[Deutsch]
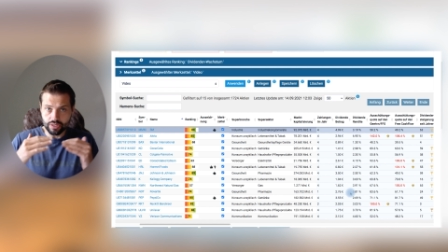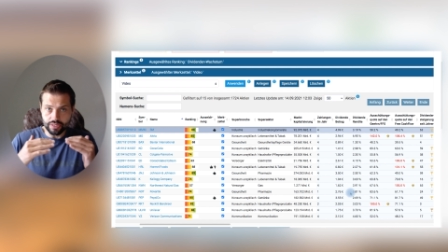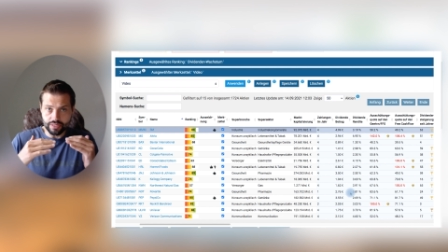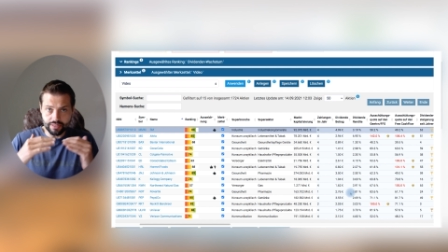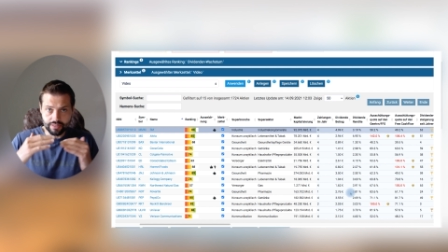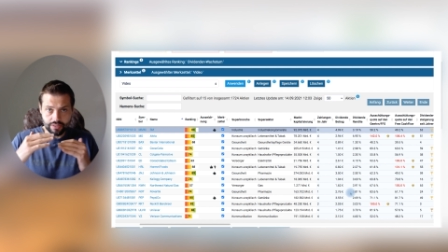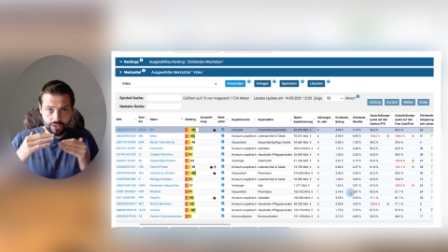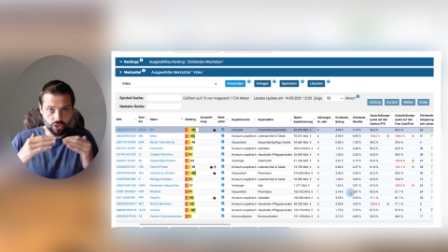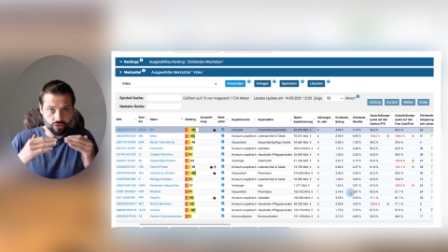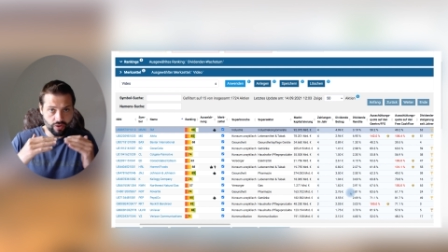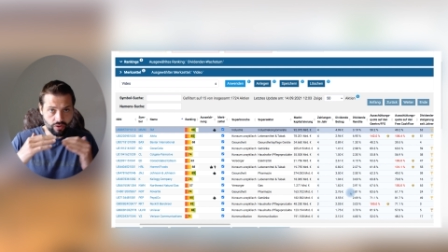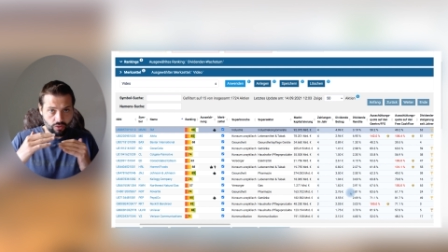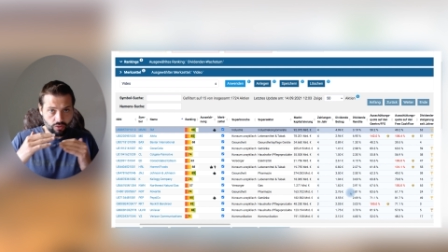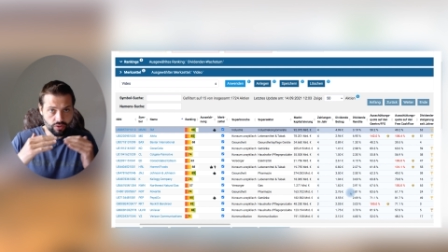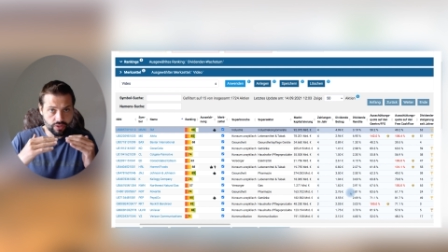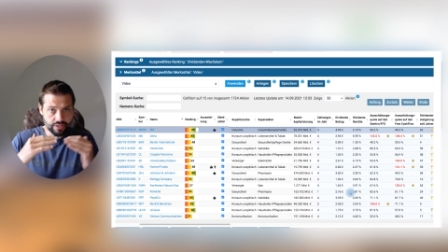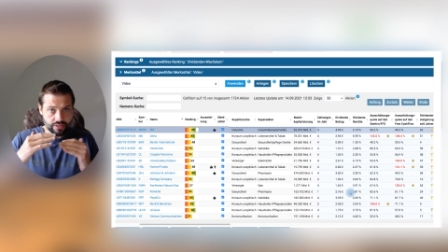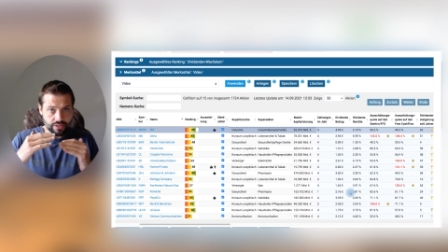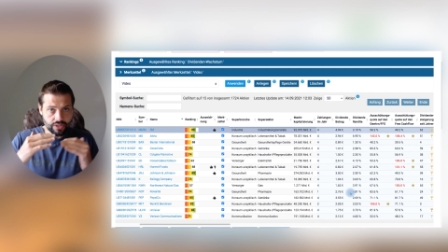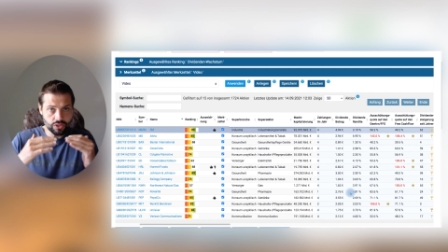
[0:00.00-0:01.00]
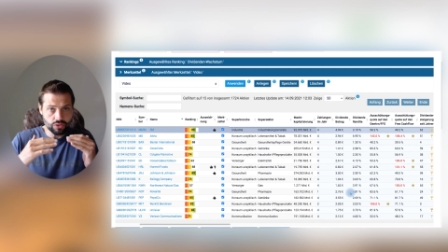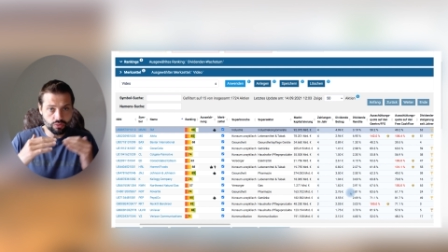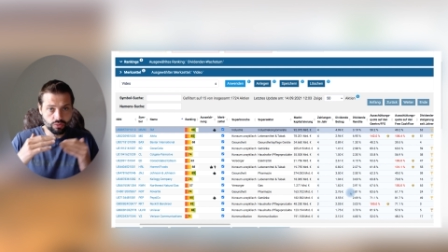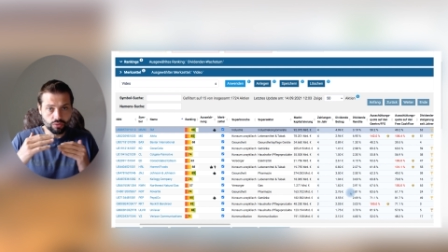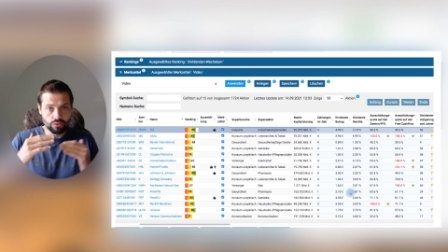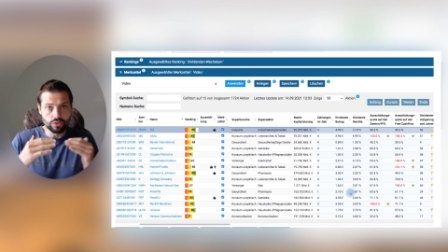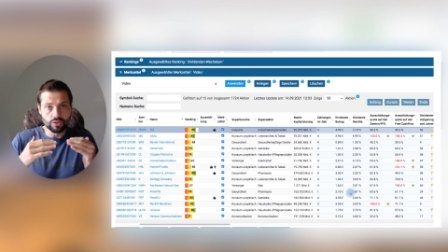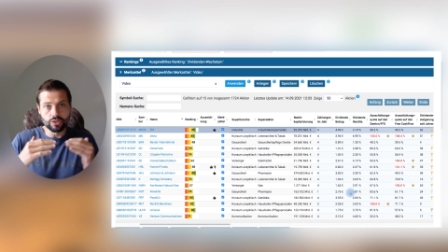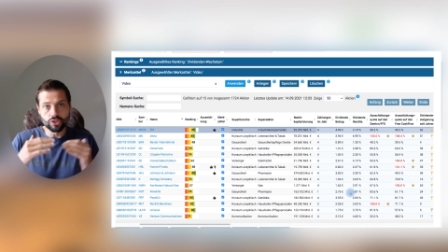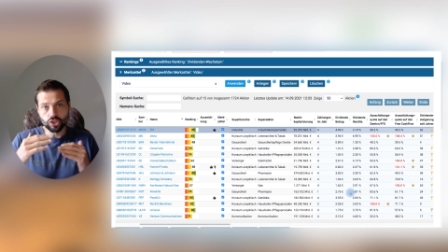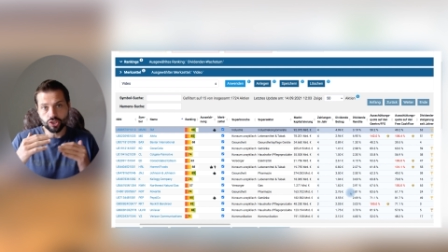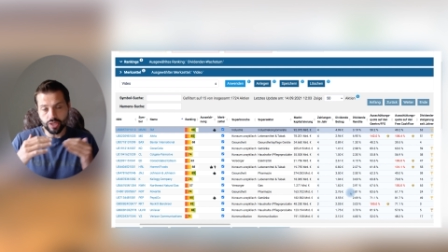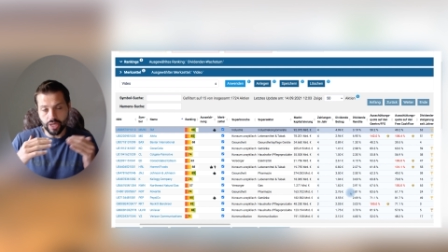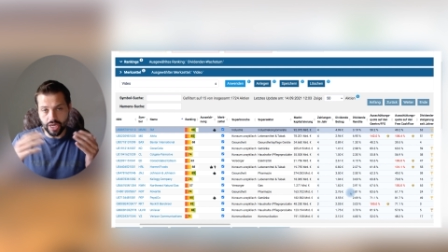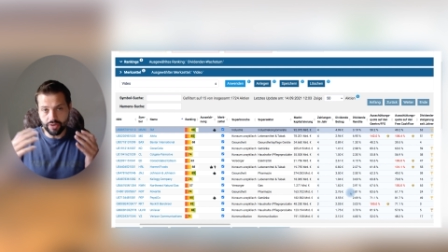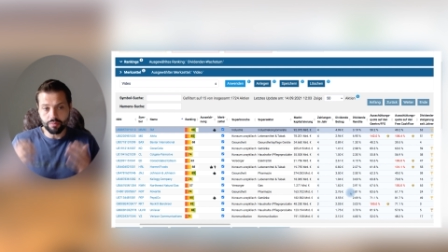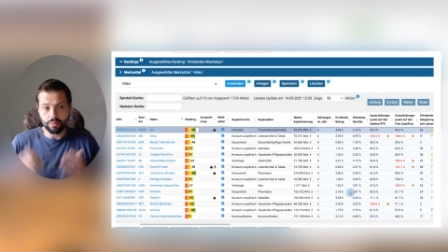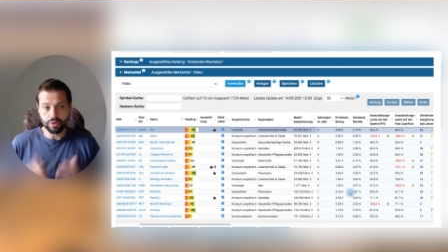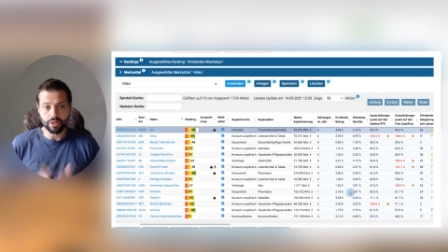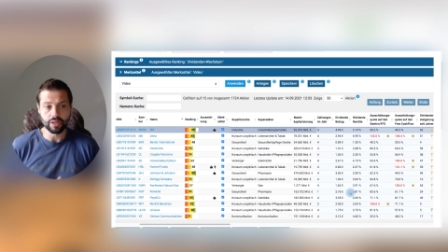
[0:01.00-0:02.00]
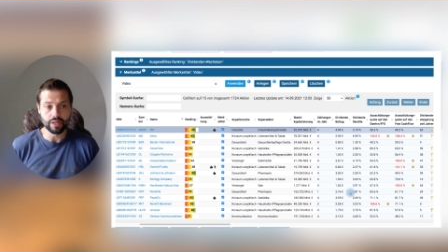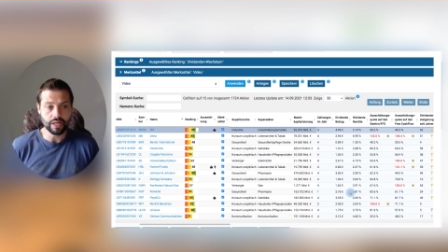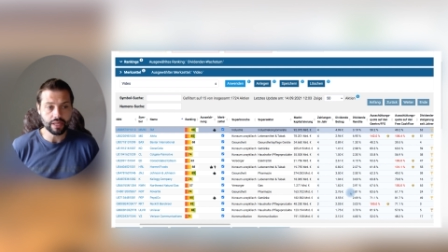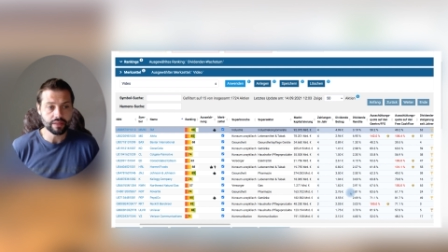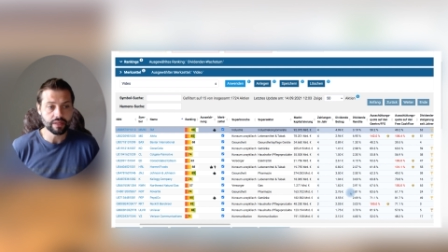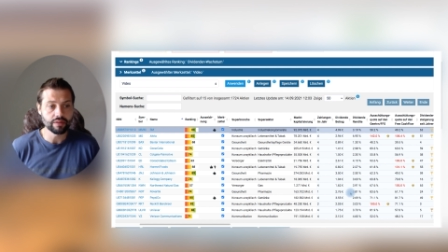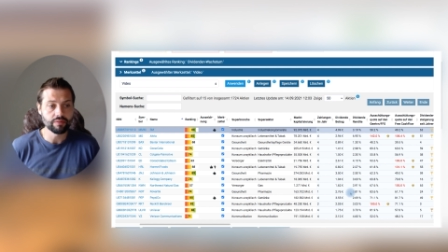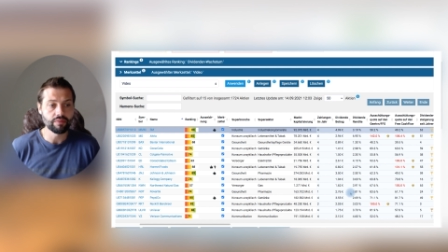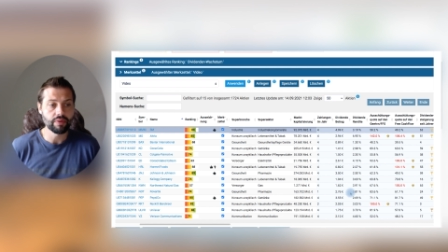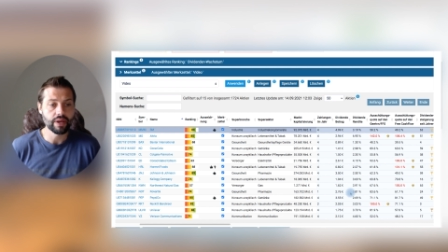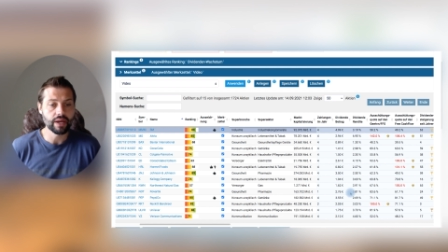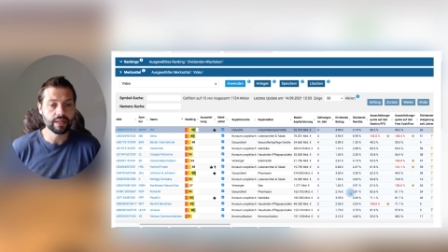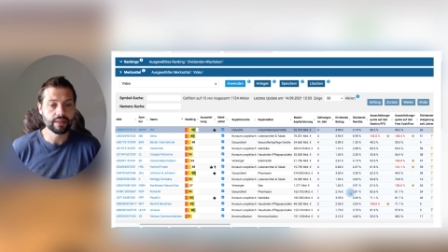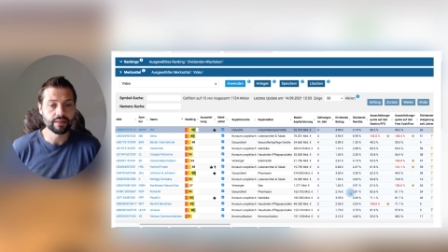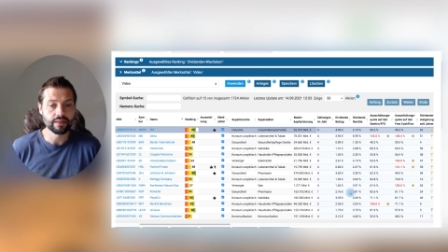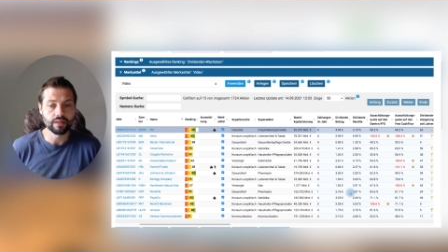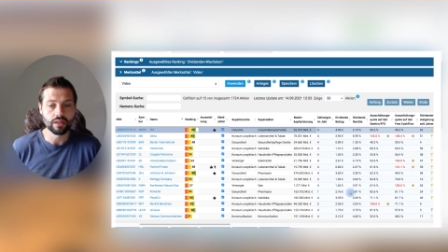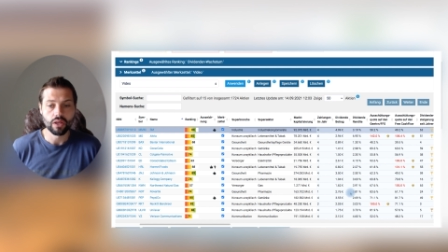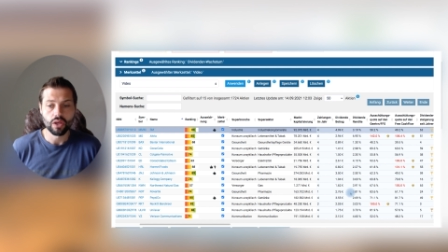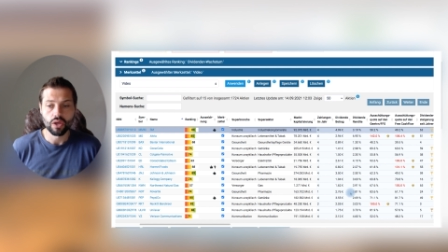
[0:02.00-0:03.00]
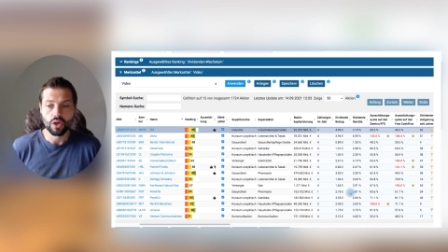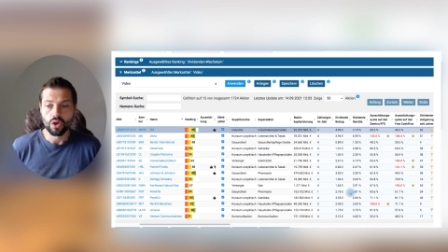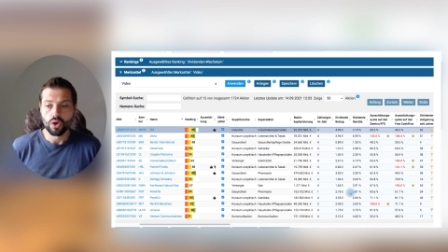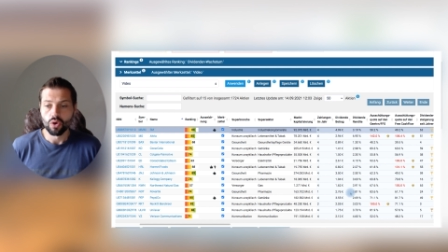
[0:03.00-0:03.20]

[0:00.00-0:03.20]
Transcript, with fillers: ist, die Schwankung ist nicht so stark wie bei den anderen Werten.